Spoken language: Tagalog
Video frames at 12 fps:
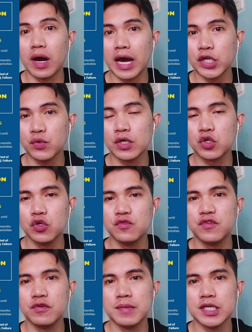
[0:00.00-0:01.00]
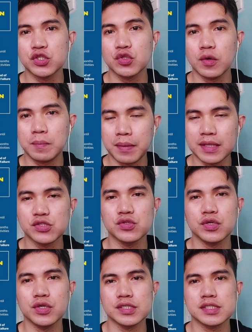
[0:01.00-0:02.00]
o Annual Confirmation of
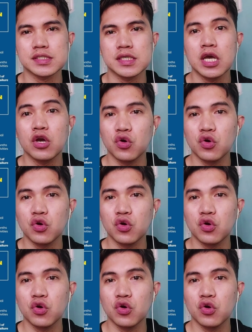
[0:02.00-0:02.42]
Pensioners.